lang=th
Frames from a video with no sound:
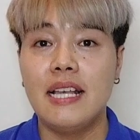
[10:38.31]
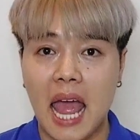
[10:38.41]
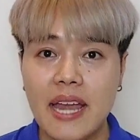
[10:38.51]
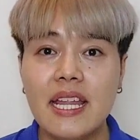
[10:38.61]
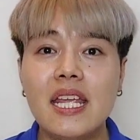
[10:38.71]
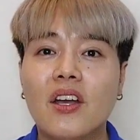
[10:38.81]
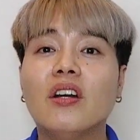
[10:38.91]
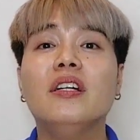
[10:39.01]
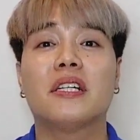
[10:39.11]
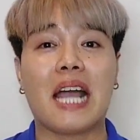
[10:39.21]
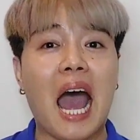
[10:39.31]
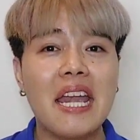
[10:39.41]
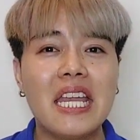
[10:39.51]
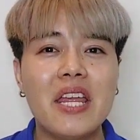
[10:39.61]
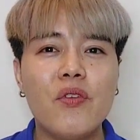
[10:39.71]
และนี่ก็คือการ
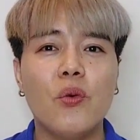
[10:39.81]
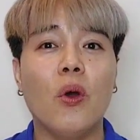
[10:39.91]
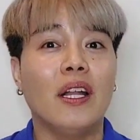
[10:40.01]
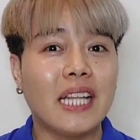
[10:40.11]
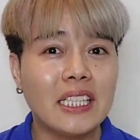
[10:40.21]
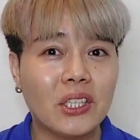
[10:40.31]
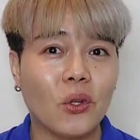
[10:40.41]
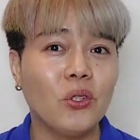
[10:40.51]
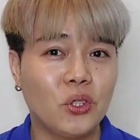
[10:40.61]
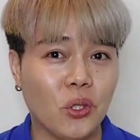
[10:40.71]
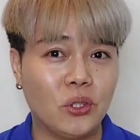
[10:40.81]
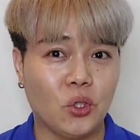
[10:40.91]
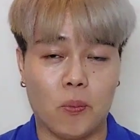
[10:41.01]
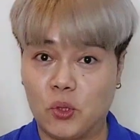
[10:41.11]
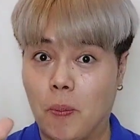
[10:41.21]
รีวิวตั้งแต่ต้นจน
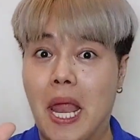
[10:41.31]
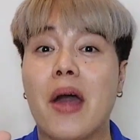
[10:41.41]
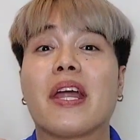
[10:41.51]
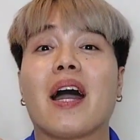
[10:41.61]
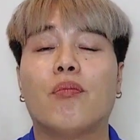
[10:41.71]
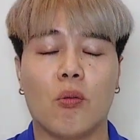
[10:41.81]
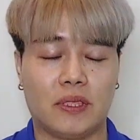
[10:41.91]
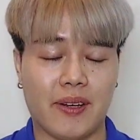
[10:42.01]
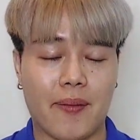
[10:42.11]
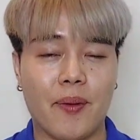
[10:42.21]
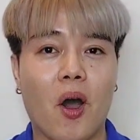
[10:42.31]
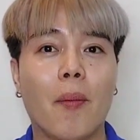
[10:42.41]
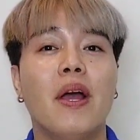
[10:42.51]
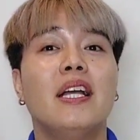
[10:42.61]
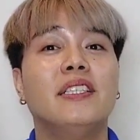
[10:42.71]
จบจบแล้วนะครับผมสำหรับน้ำหอม